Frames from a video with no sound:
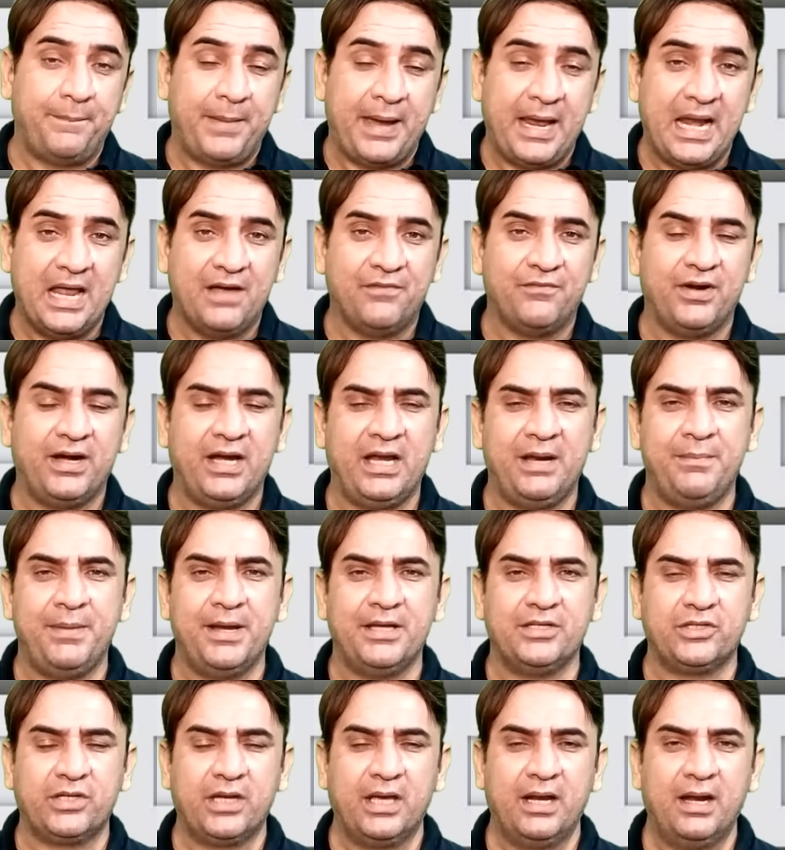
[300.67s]
पहला वनडे
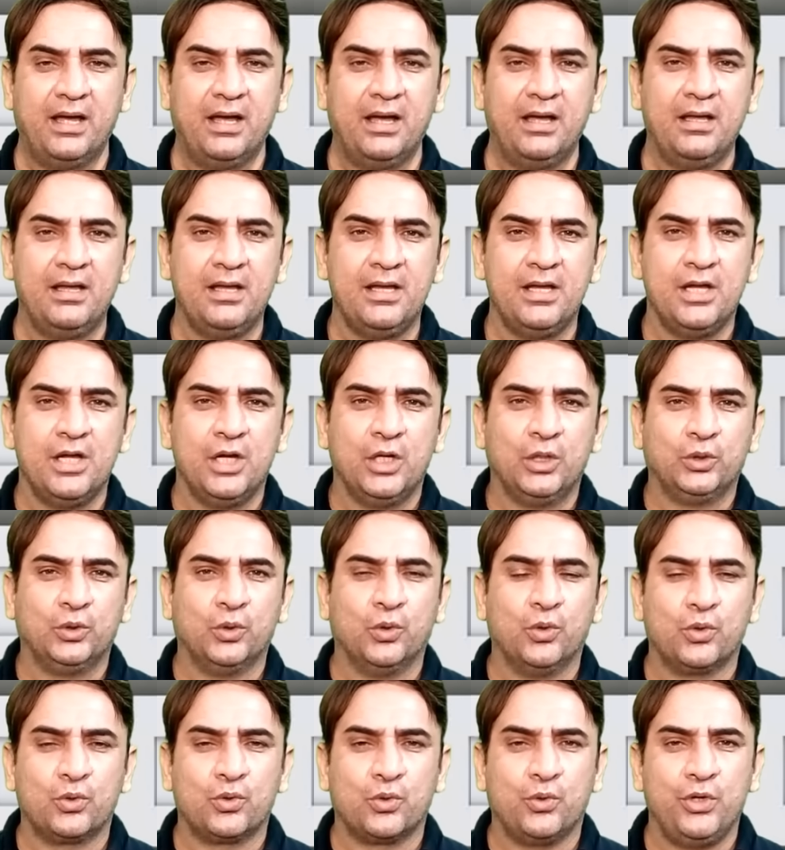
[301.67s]
मैच खेला
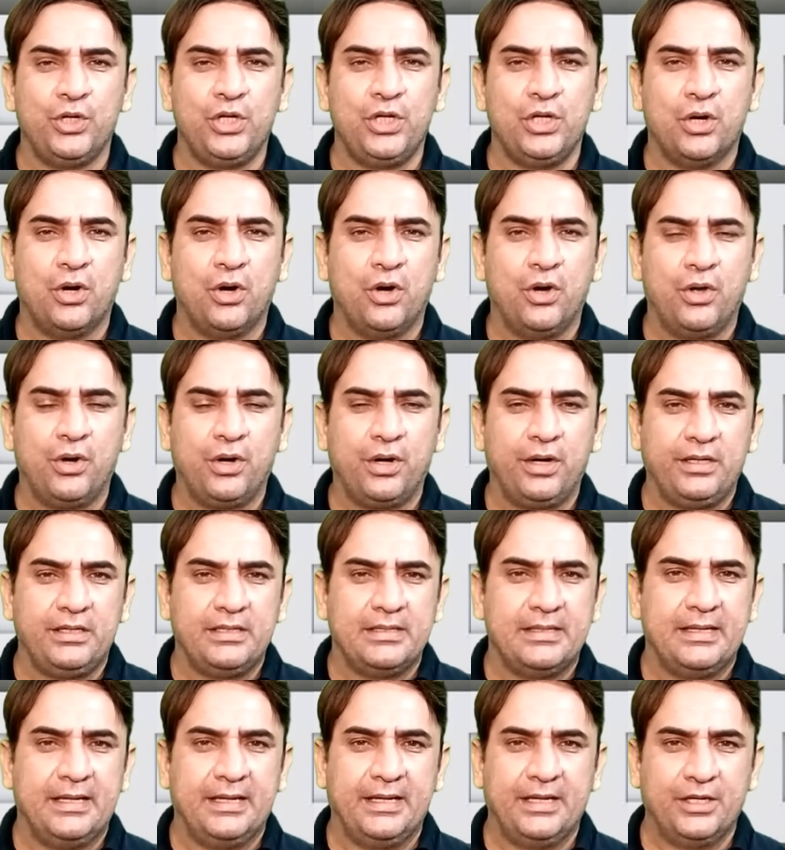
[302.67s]
तो कोई और
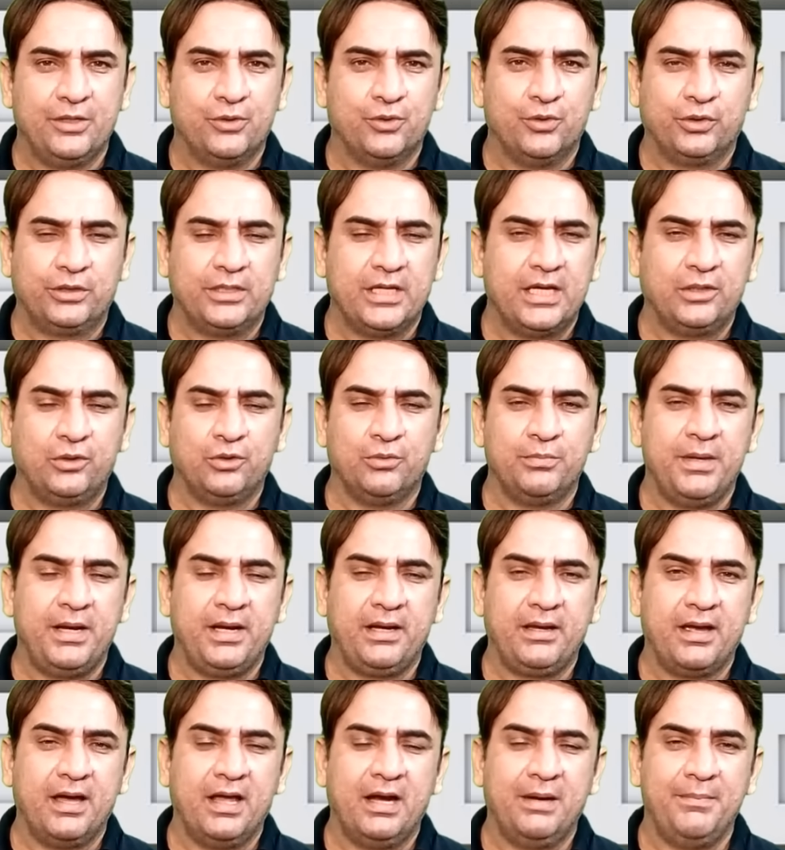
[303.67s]
होता तो
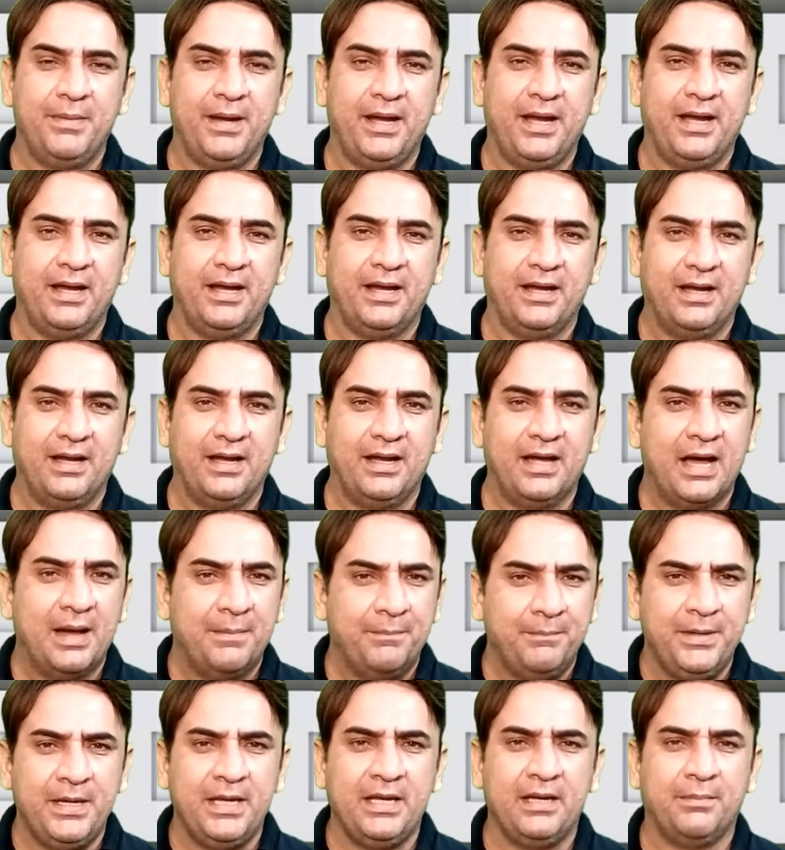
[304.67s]
मेरे ख्याल में
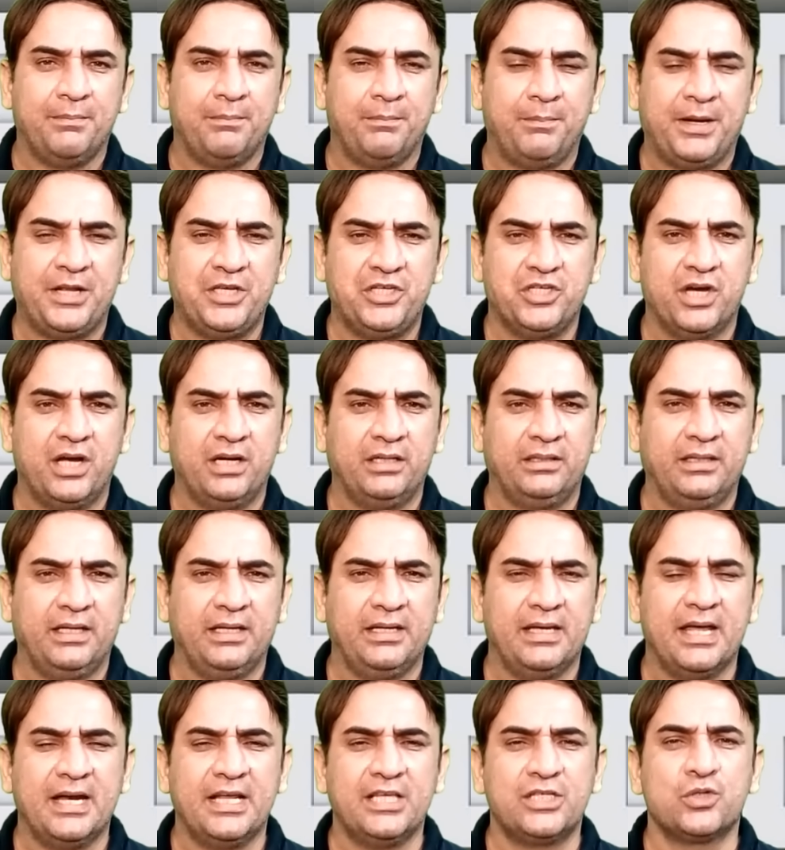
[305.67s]
हम भी परेशान थे
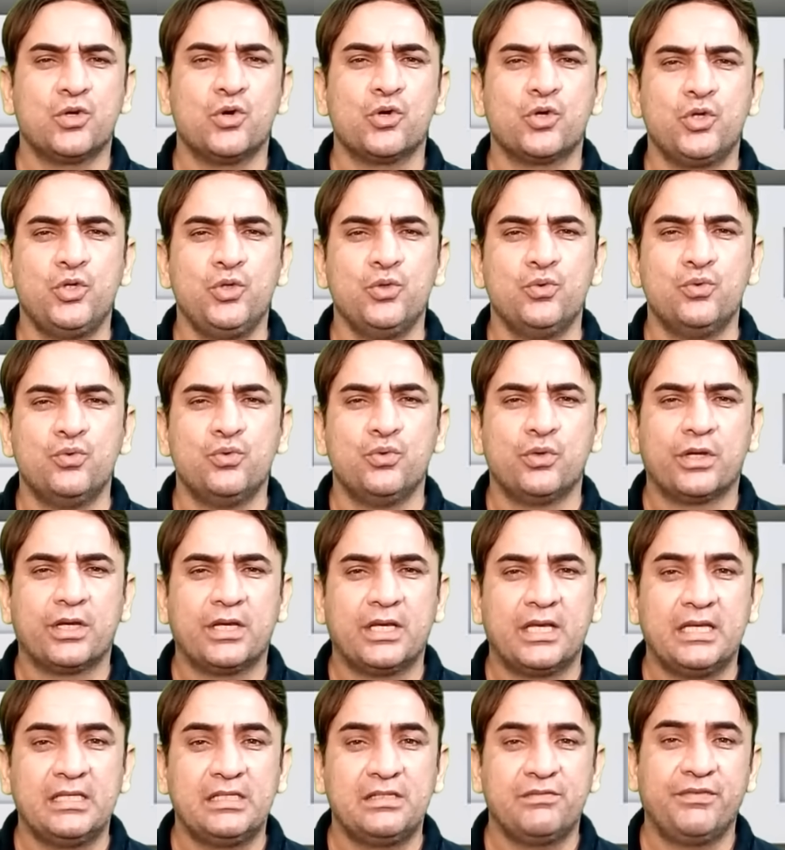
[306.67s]
यार इसको क्यों
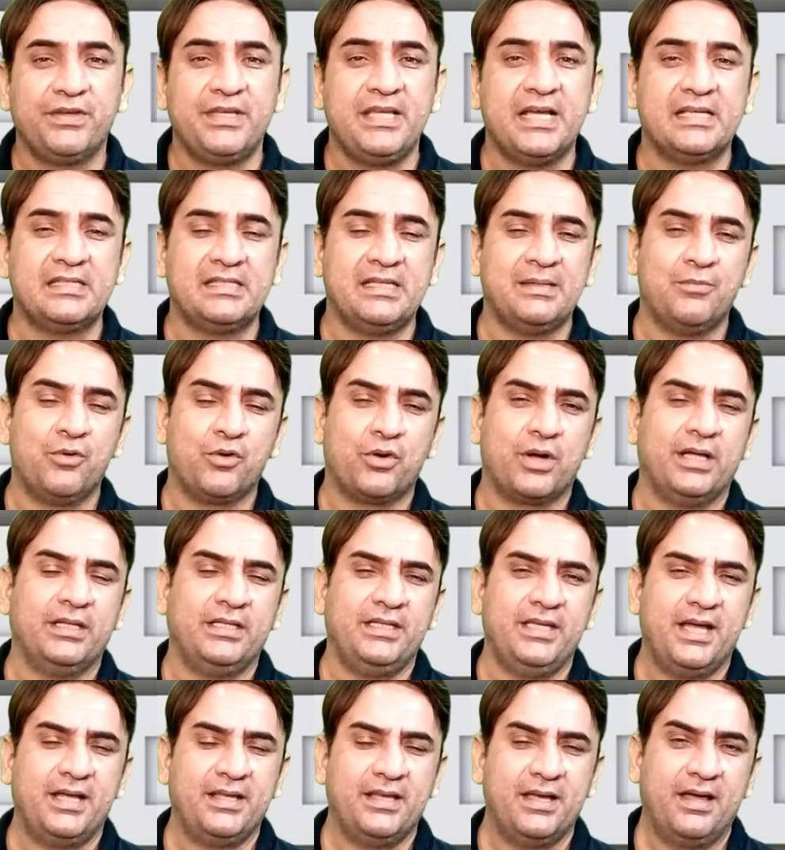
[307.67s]
किस वजह से मौका
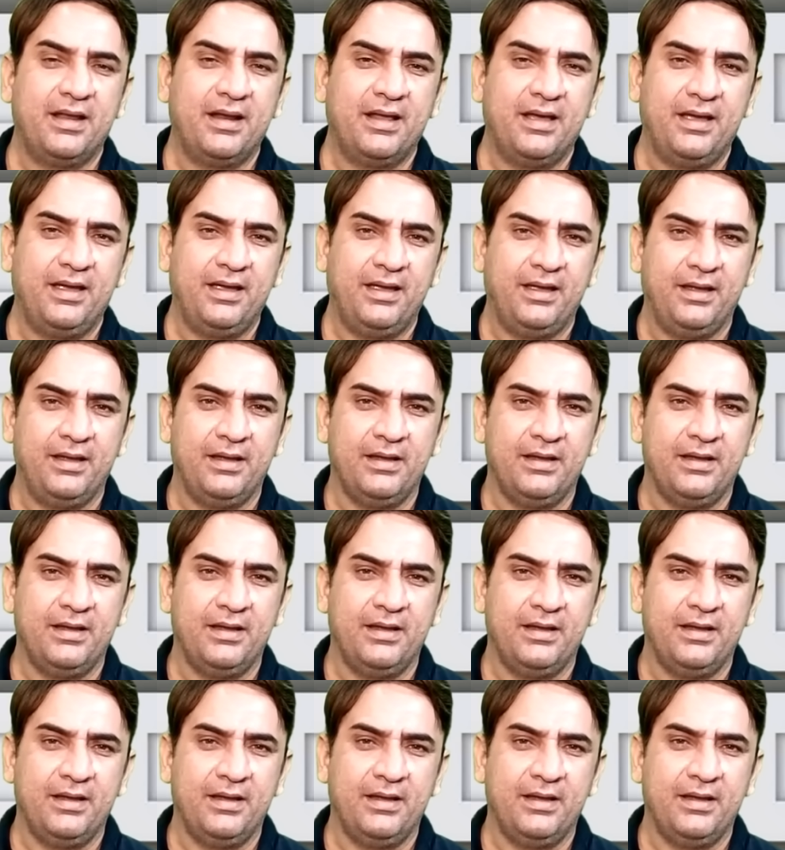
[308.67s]
दिया जा रहा है